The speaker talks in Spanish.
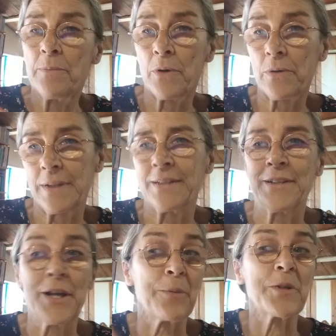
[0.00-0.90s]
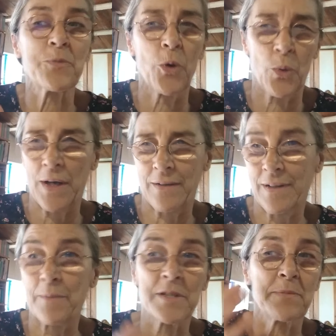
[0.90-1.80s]
por eh, el mismo lugar,
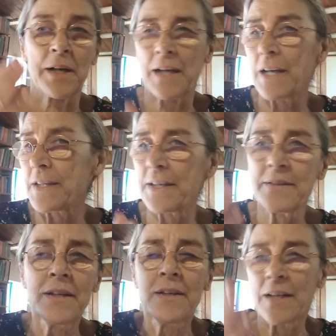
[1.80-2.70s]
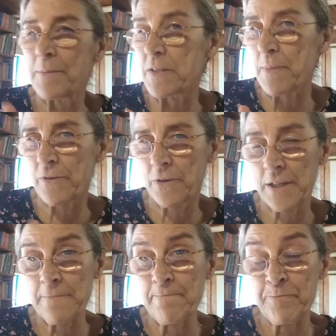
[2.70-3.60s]
la misma calle, la misma zona.